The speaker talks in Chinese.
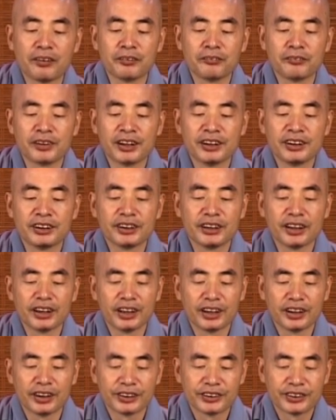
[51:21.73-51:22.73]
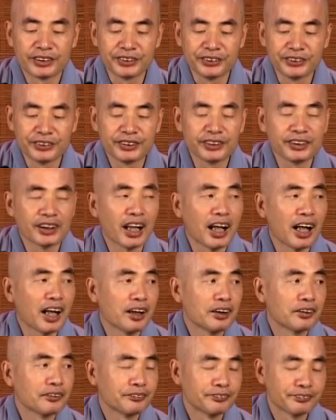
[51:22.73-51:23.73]
我们的一些情绪
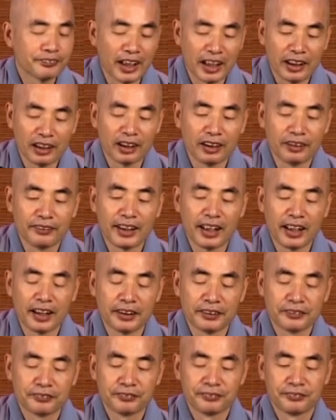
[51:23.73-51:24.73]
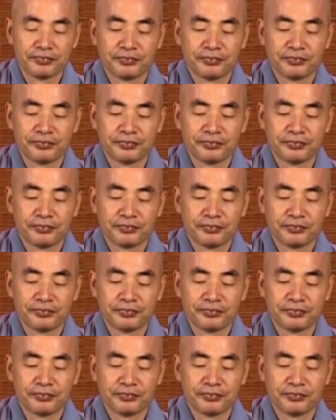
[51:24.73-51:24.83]
呀、烦恼啊，